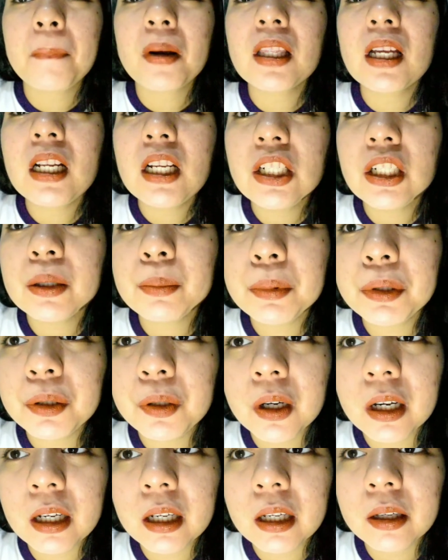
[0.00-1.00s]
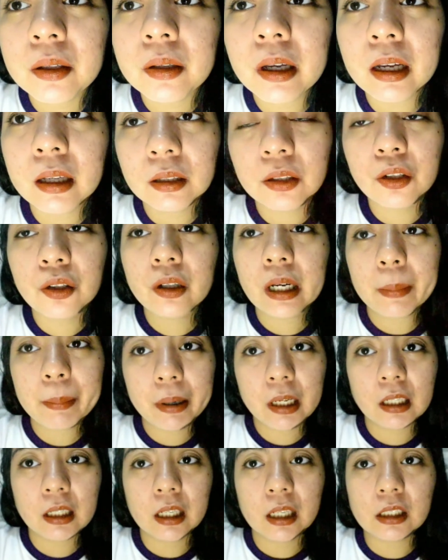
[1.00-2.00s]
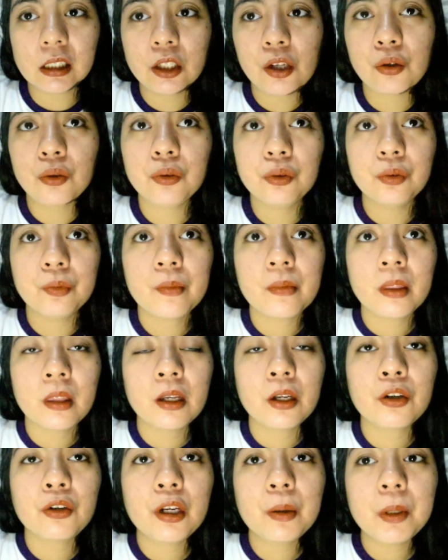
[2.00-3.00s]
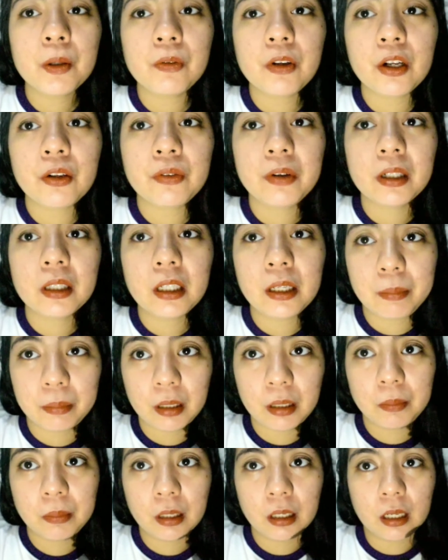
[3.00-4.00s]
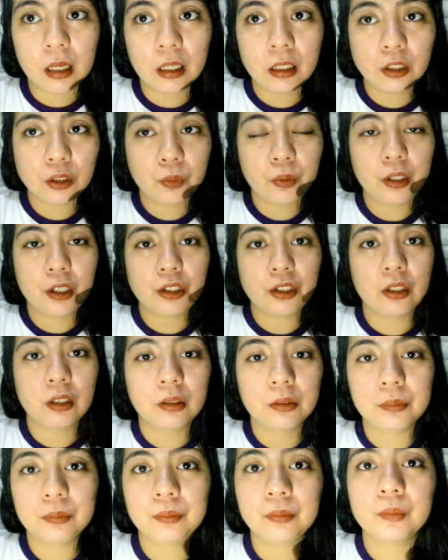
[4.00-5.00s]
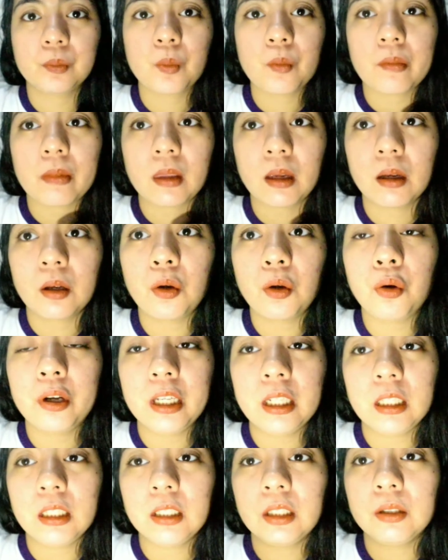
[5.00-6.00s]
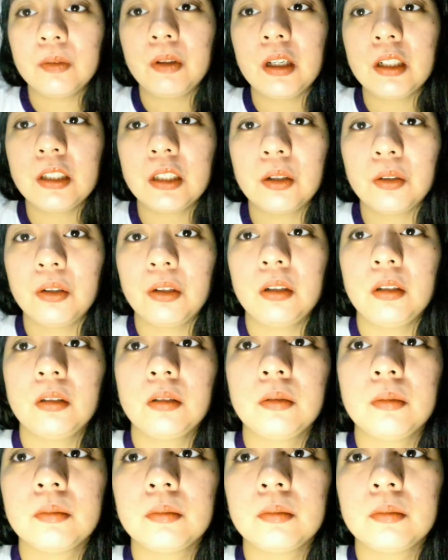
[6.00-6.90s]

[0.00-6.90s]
Madali siyang mag-dry. And yun nga pala guys, yung creamy velvet tip tip nila is wala siyang oil. Wala siyang oil.